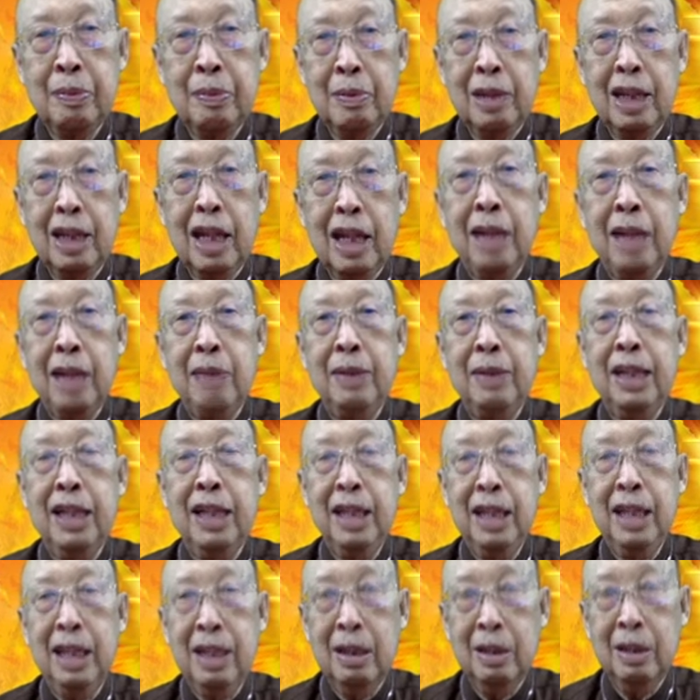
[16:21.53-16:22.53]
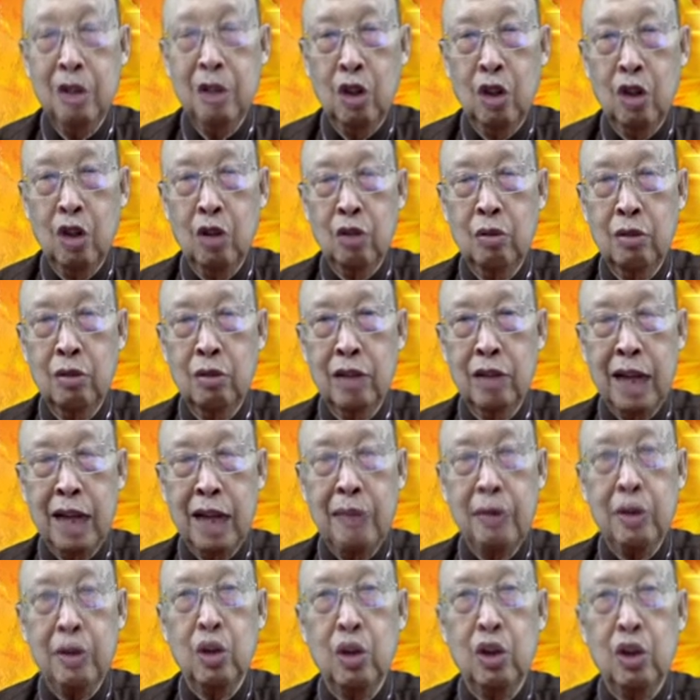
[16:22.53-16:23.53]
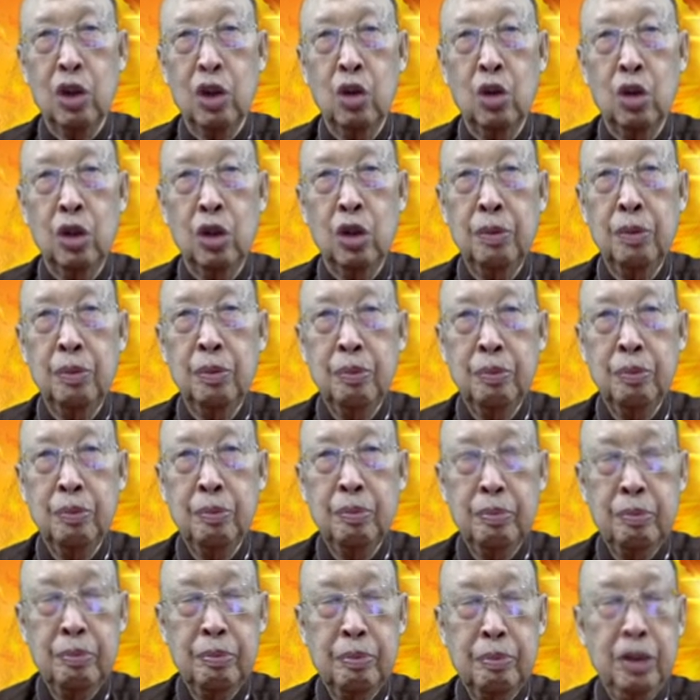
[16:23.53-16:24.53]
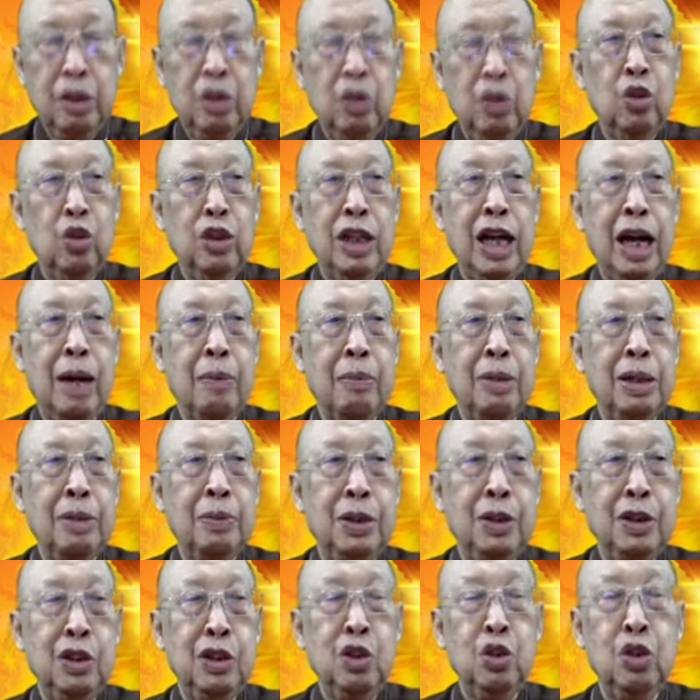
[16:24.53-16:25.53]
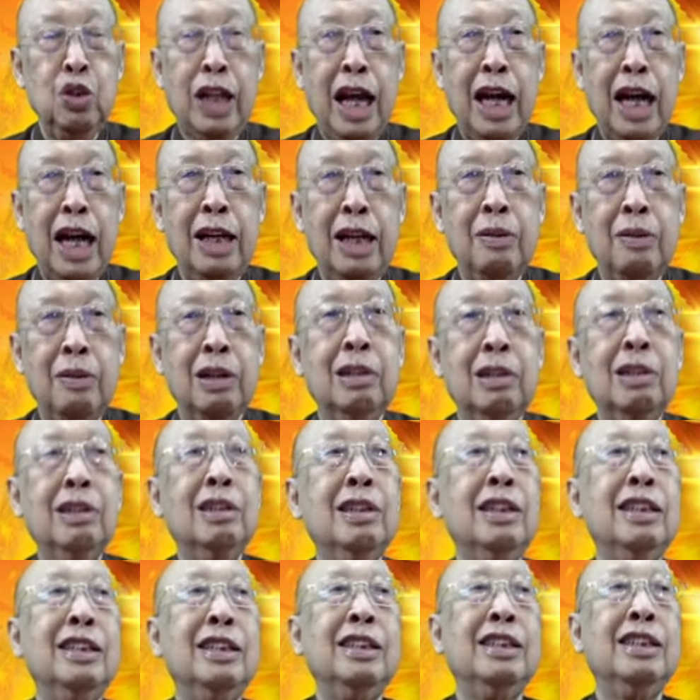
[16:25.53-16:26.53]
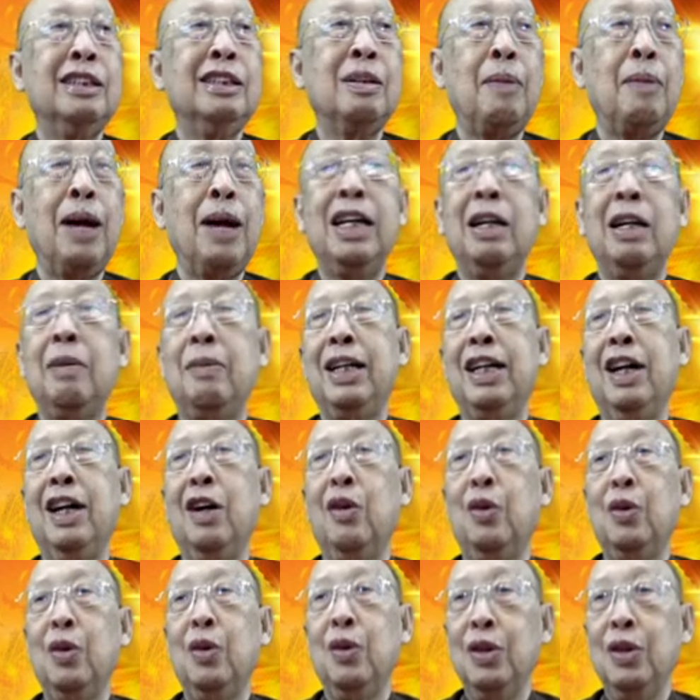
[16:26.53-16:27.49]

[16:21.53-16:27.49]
ไล่มันหนีเนาะไล่มันออกจากคน มันอยู่ยากบัดพีสู้ตายเลยมันเอ้ย สบายแล้วบัดนีเอา